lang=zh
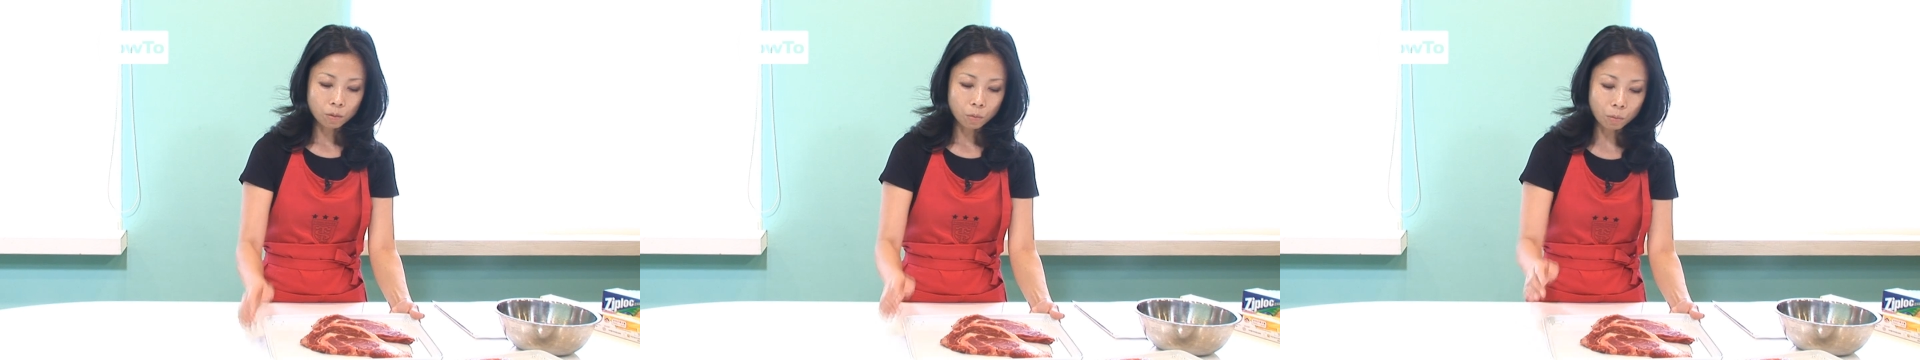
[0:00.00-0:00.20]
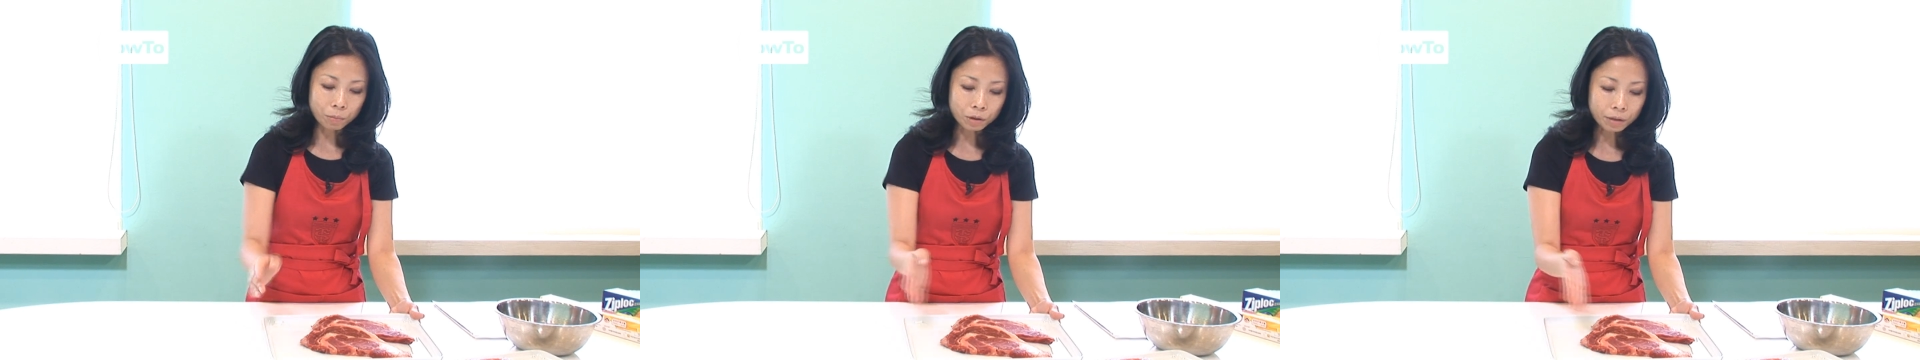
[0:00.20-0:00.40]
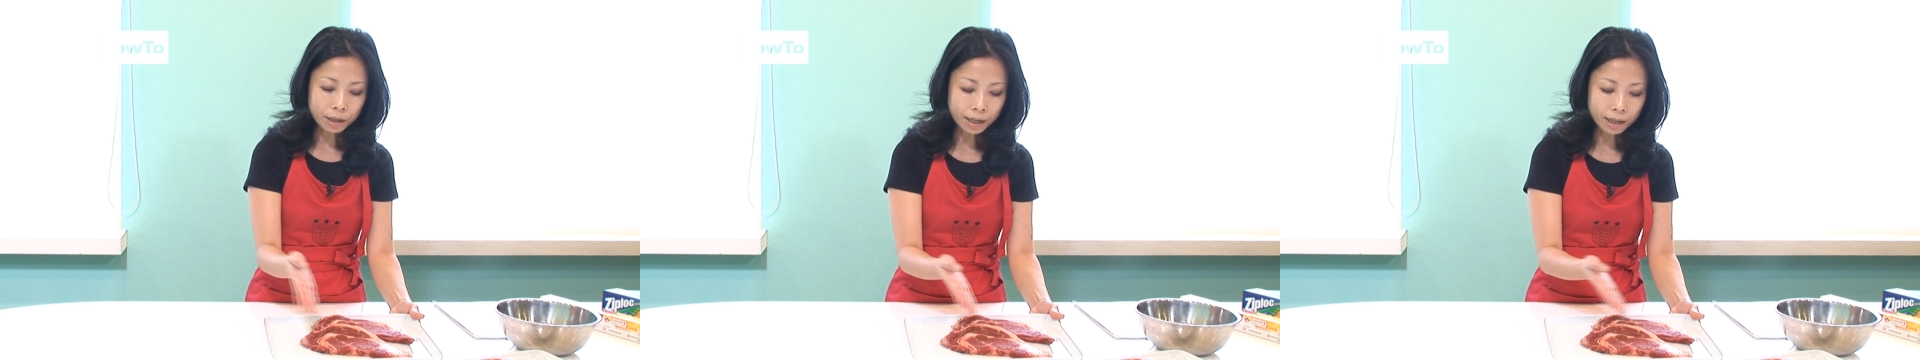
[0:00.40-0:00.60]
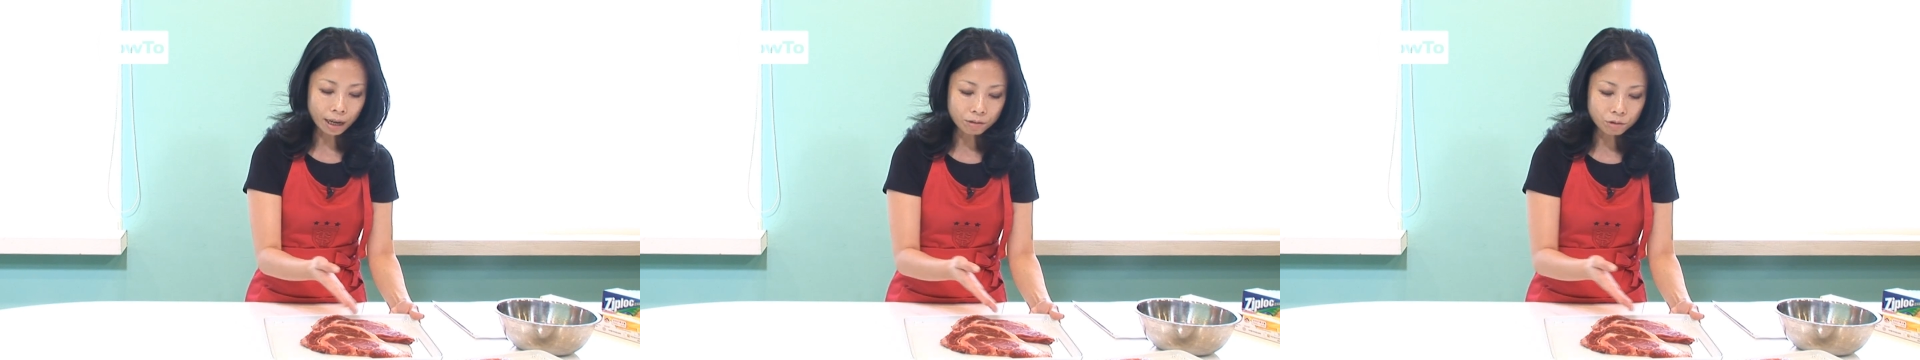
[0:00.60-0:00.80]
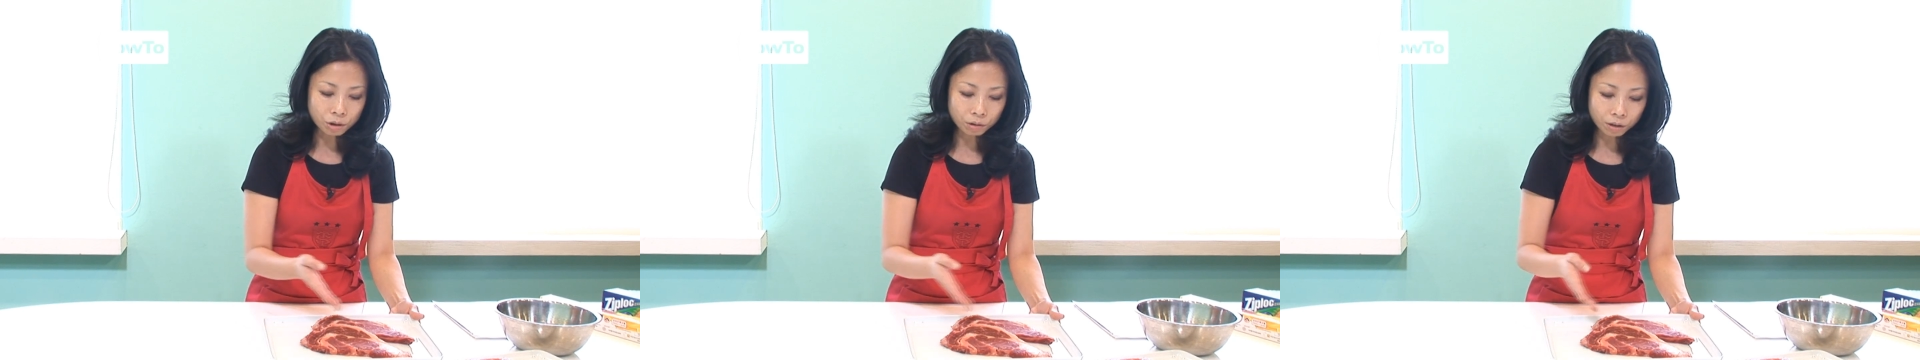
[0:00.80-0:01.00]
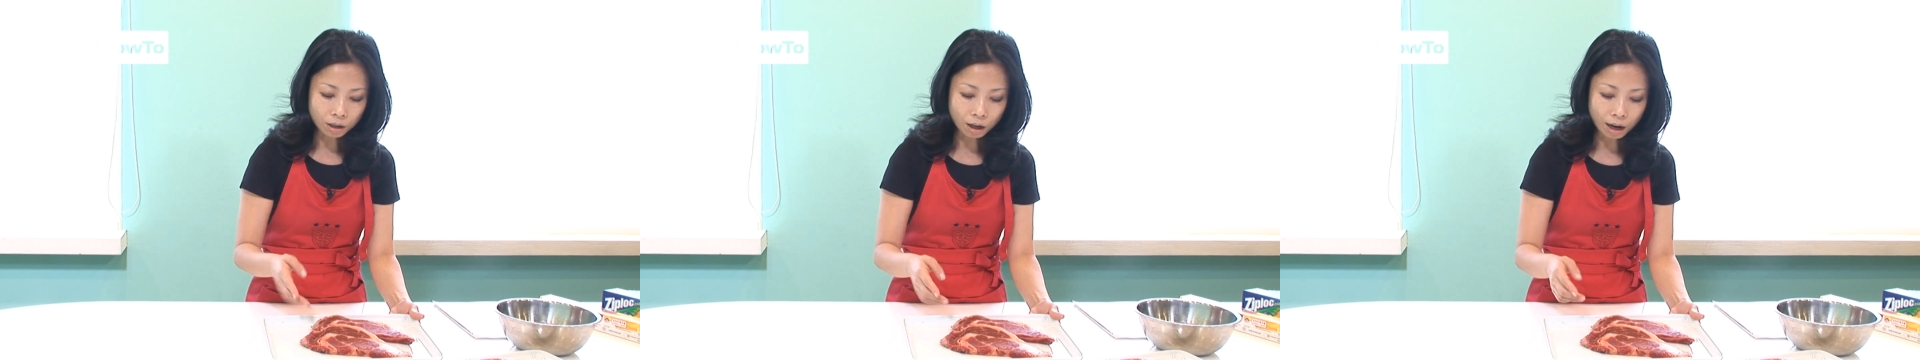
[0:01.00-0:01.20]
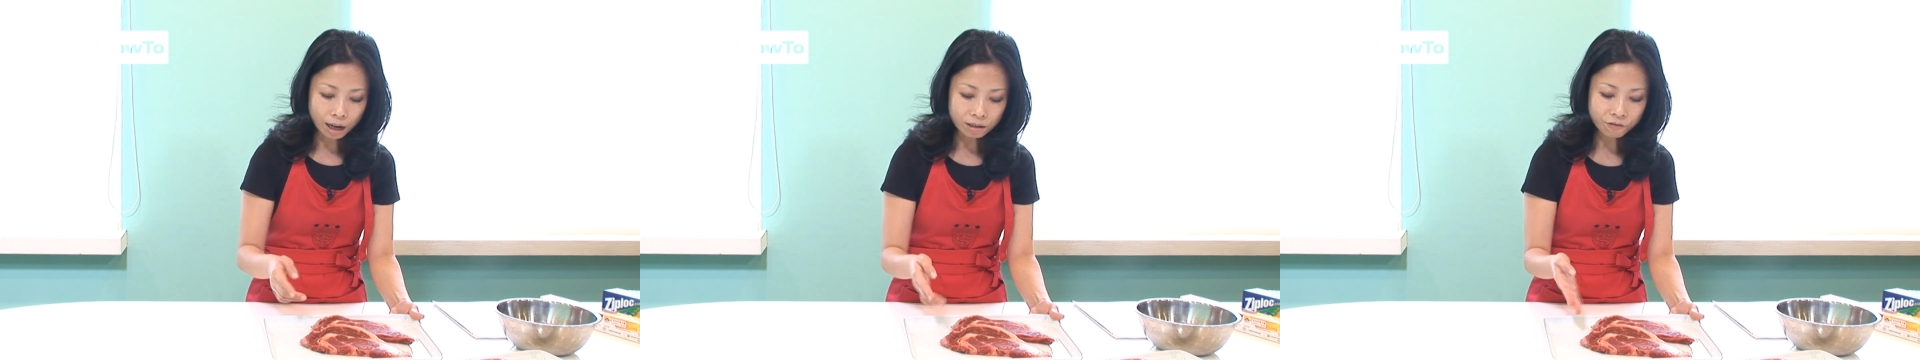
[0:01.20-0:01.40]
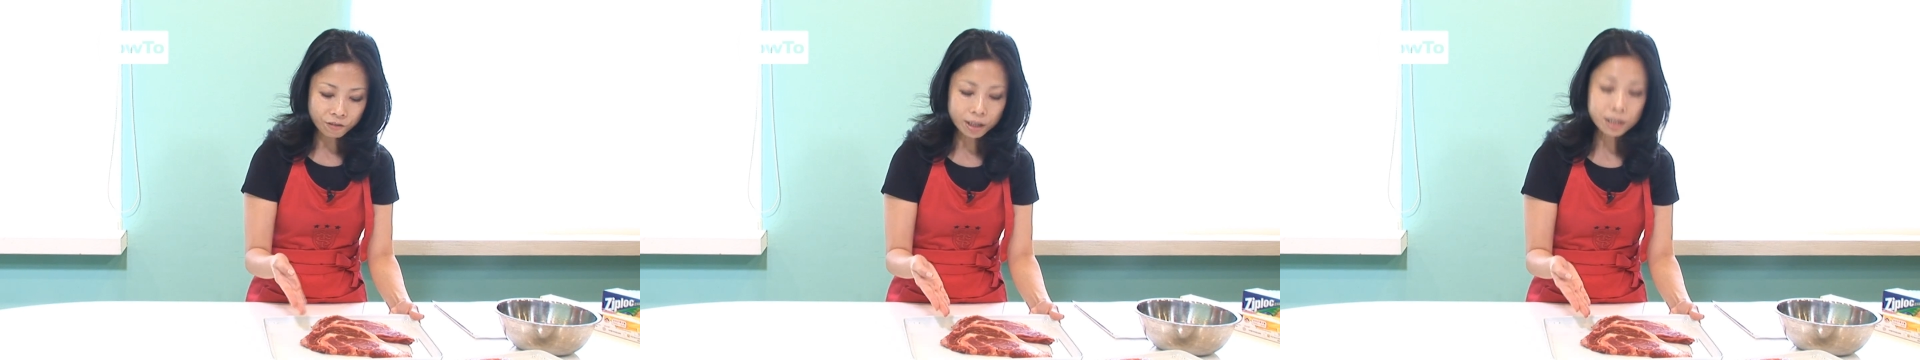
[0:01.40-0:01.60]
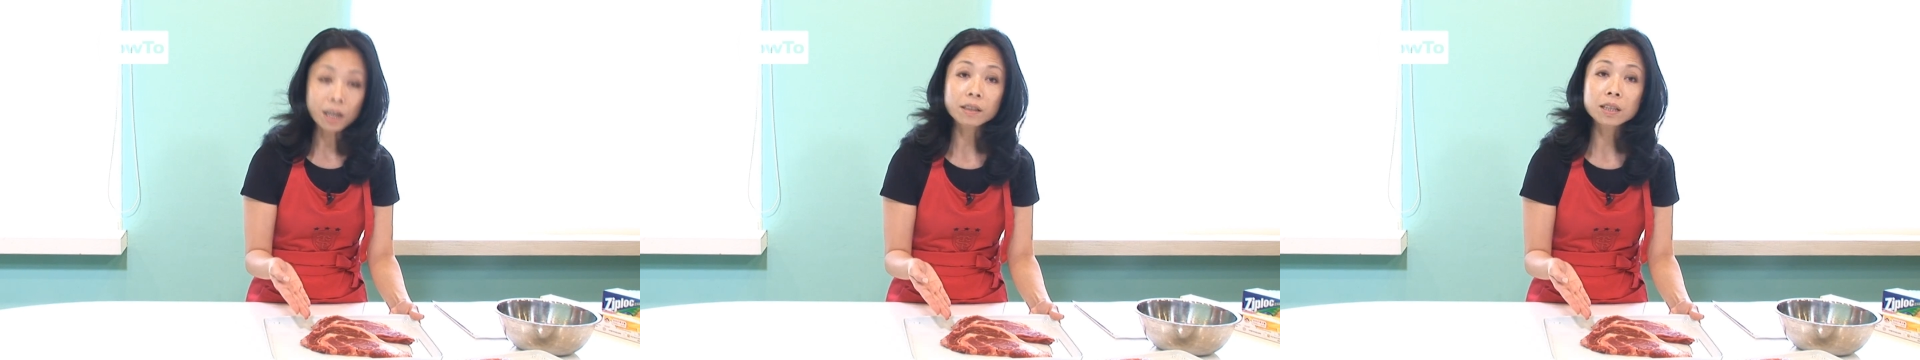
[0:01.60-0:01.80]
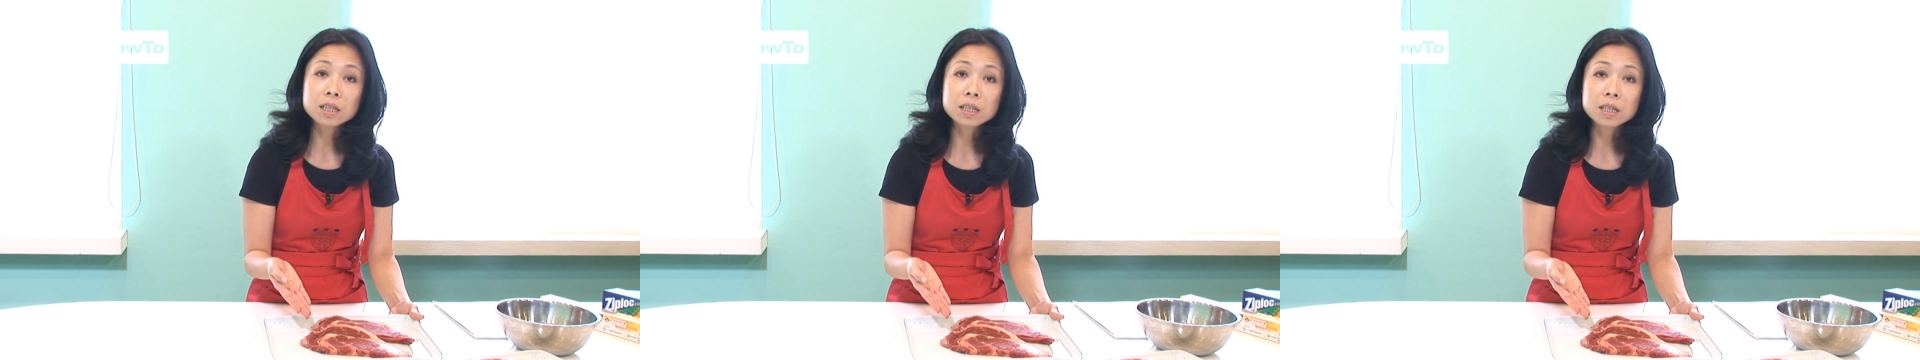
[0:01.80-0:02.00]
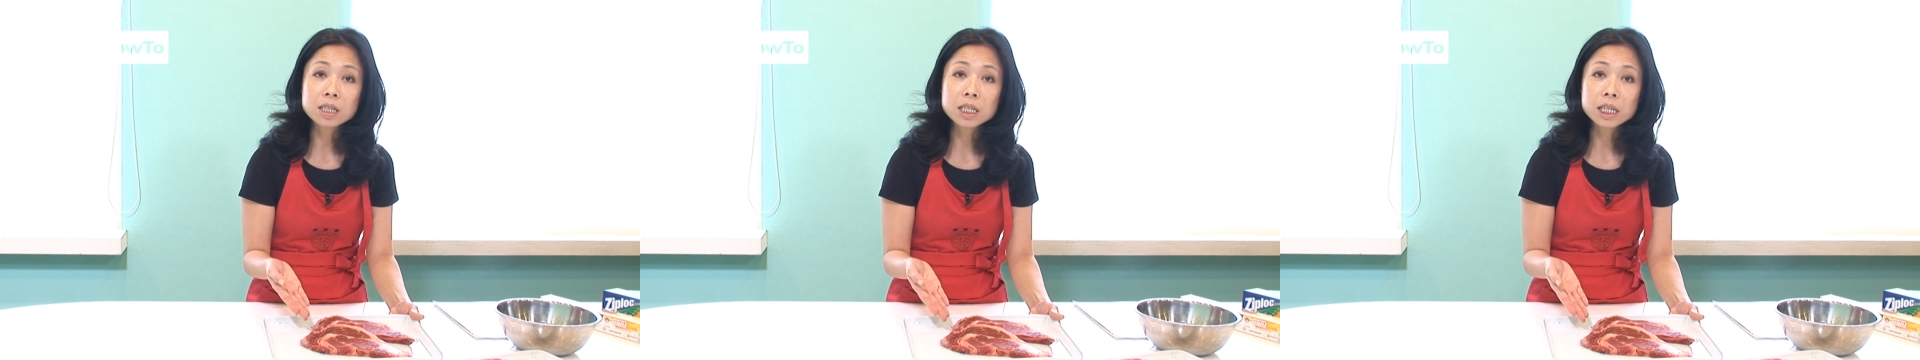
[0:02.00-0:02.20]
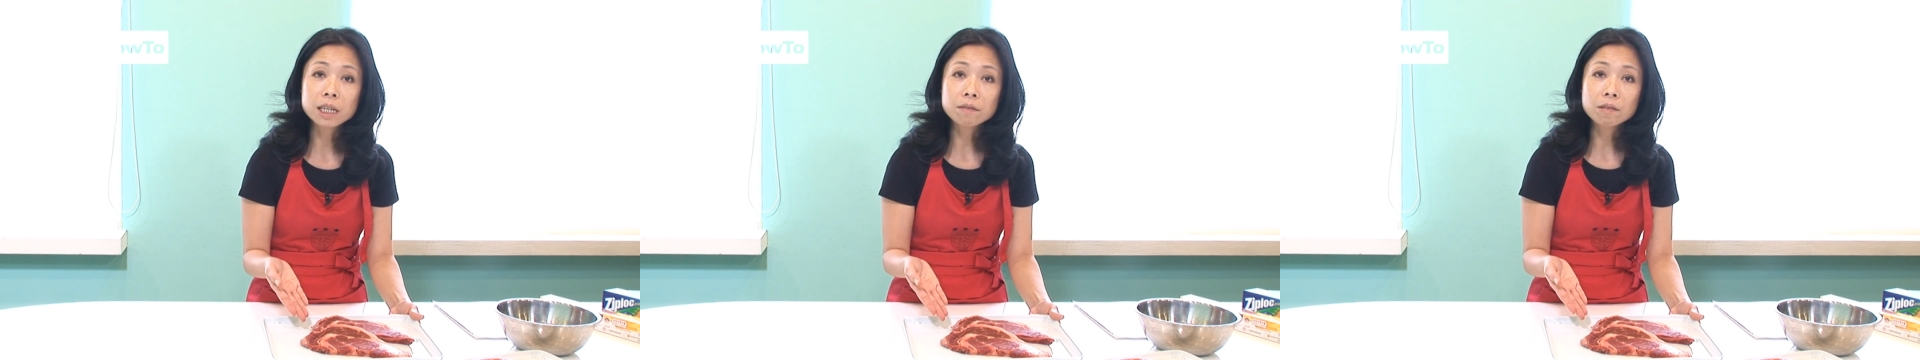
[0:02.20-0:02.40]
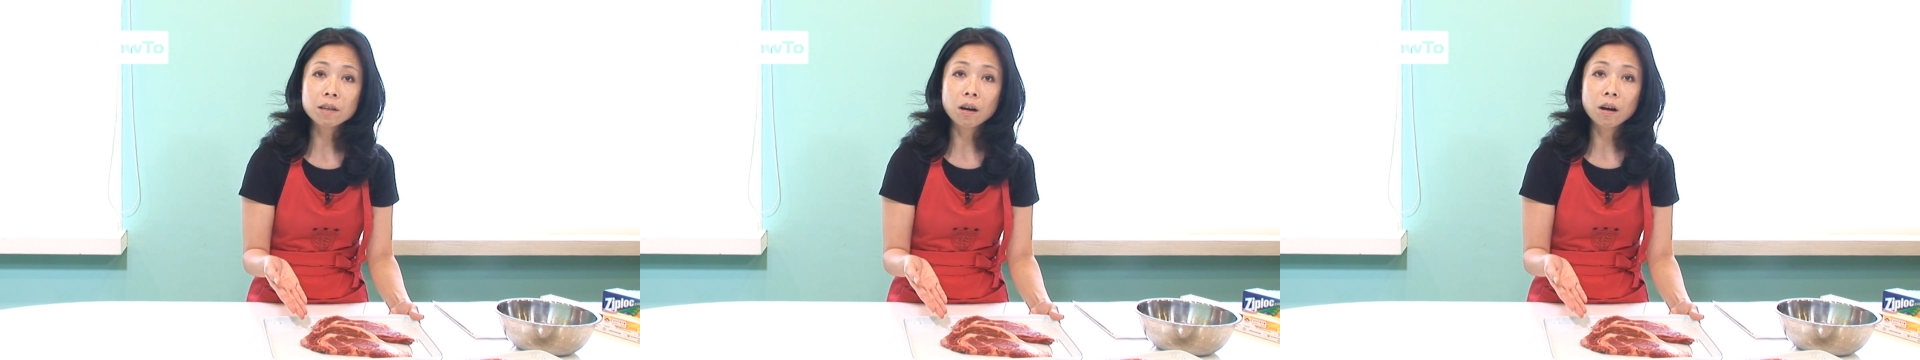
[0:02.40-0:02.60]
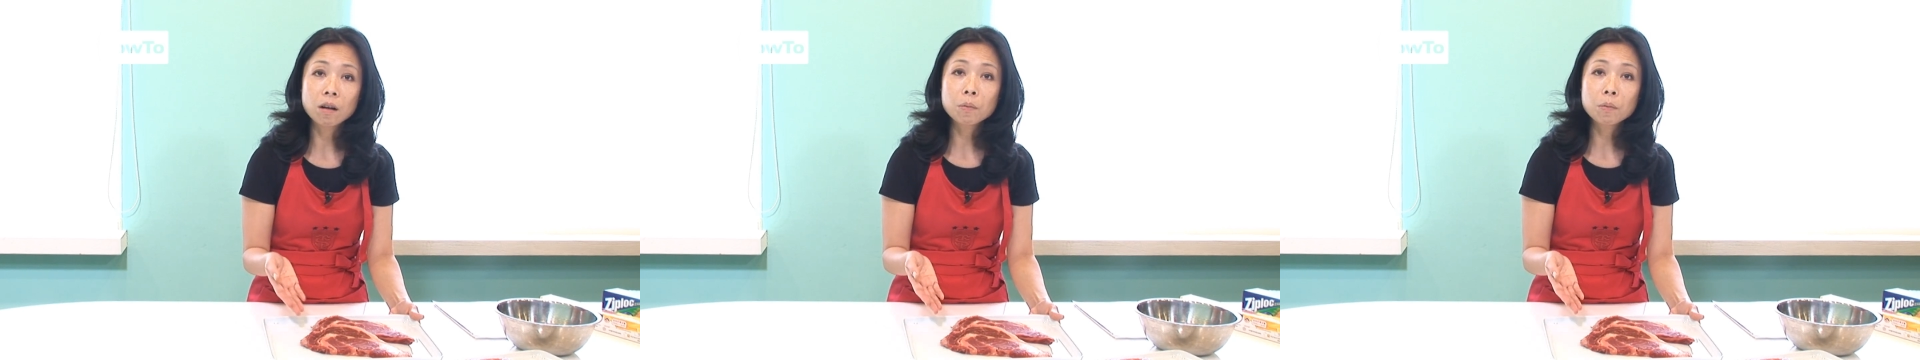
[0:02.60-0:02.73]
我们都可以感受得到它是非常的新鲜的。